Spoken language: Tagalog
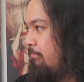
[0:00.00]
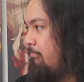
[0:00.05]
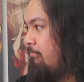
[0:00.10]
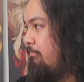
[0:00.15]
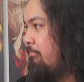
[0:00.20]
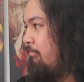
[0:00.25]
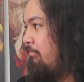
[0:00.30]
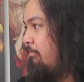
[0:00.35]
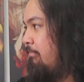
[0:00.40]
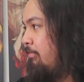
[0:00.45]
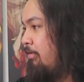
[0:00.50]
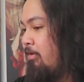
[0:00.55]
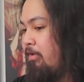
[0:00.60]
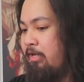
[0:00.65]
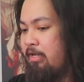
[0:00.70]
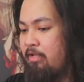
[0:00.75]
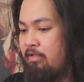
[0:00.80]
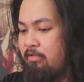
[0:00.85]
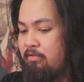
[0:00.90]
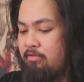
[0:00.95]
Okay na?
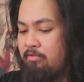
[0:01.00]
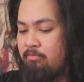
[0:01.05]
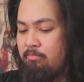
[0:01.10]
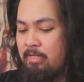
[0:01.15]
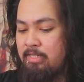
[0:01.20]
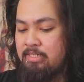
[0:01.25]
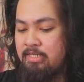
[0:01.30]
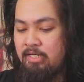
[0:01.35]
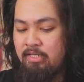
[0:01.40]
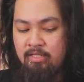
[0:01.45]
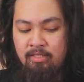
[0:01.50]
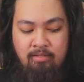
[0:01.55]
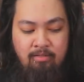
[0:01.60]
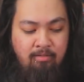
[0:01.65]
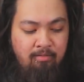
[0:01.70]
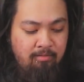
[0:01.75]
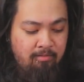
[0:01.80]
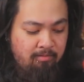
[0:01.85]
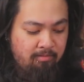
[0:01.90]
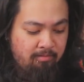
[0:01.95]
Okay na. Lumayas ka na dito.